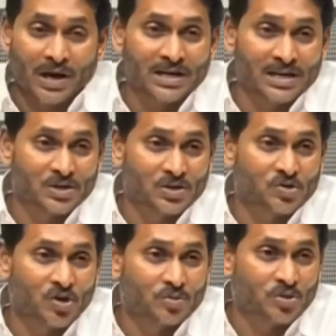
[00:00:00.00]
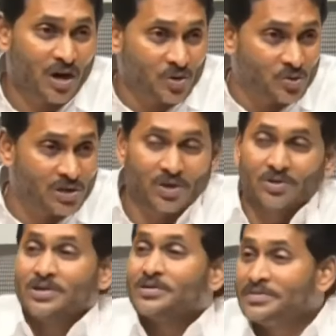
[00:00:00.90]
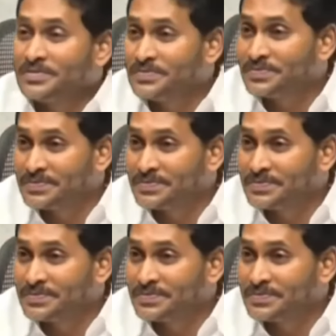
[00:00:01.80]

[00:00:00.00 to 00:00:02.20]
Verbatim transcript: వెంకటేశ్వర స్వామితో ఆడుకుంటా ఉన్నారు